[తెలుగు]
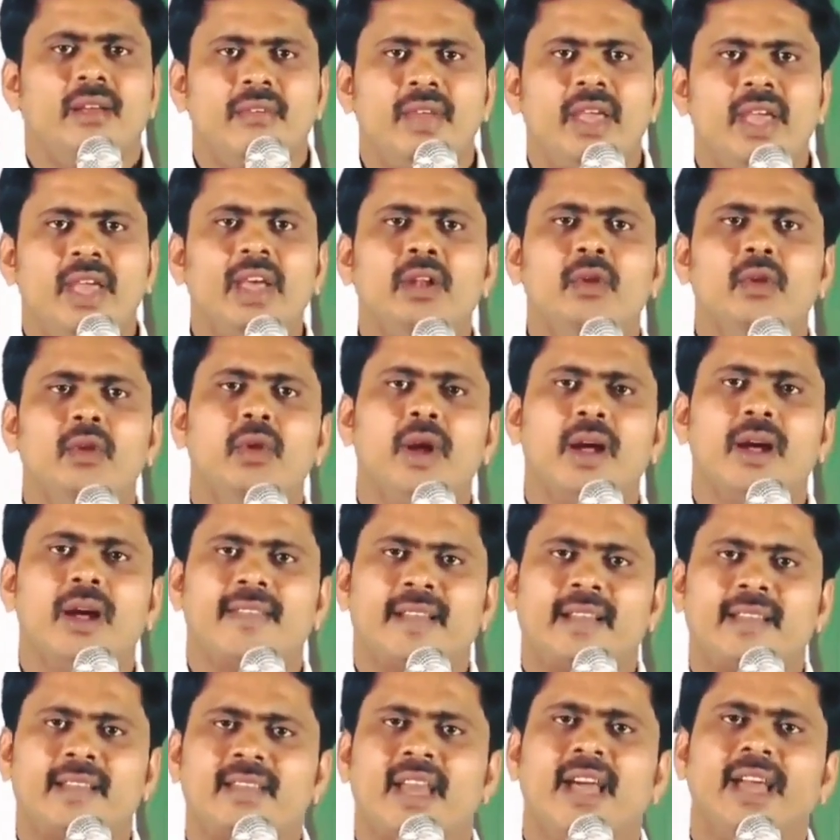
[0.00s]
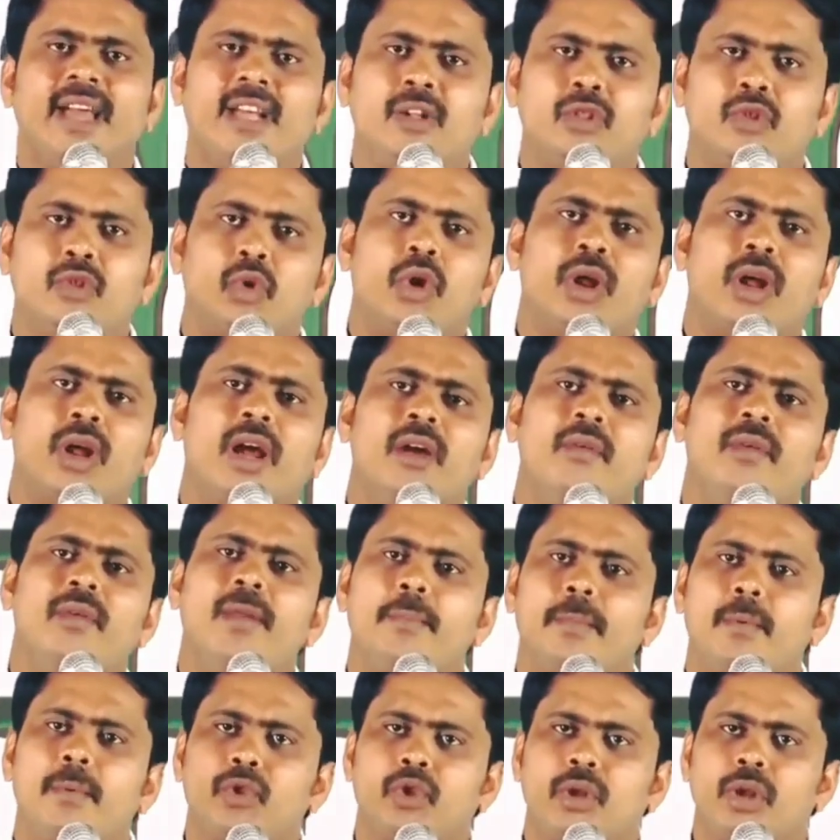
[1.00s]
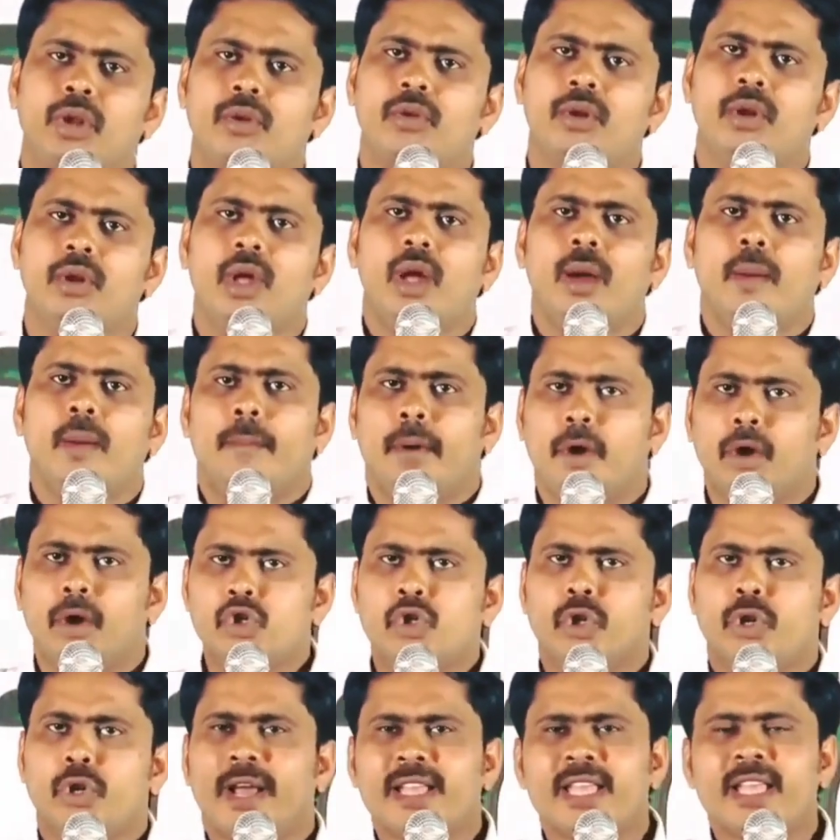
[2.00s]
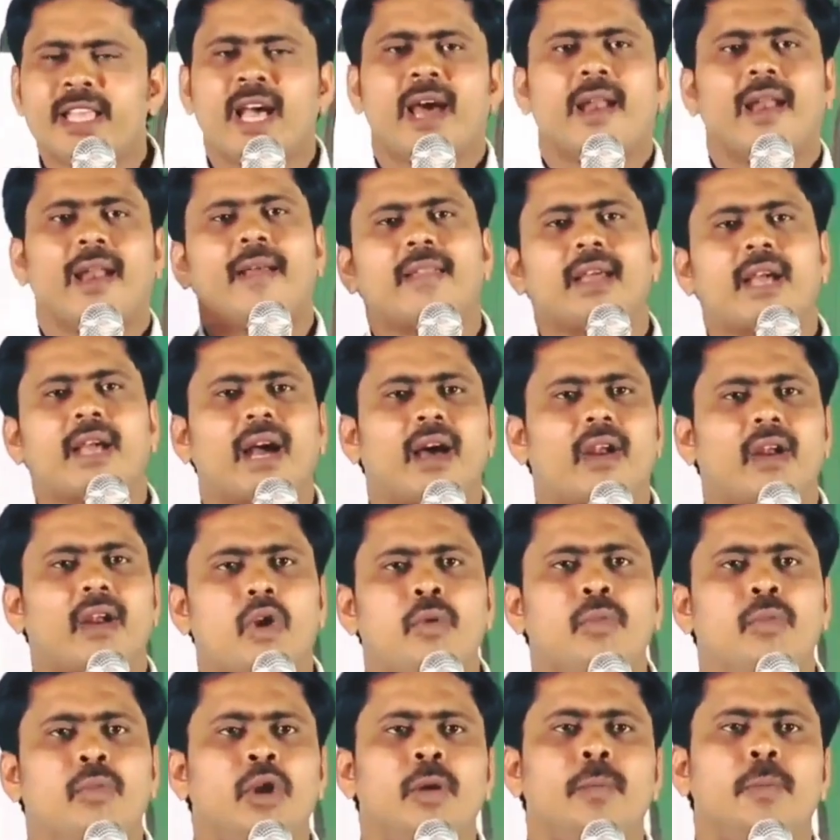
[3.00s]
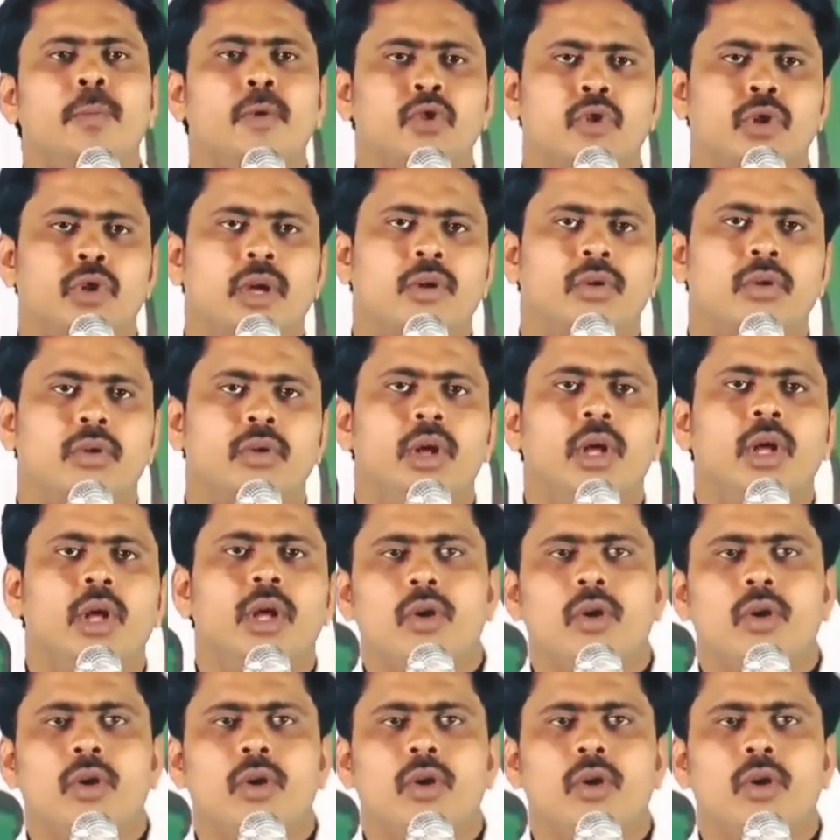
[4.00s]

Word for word: విహీనులుగా సత్యానికి దూరంగా వెళ్ళిపోతున్నారు మనుషులు అజ్ఞానాంధకారంలో మునిగిపోతున్నారు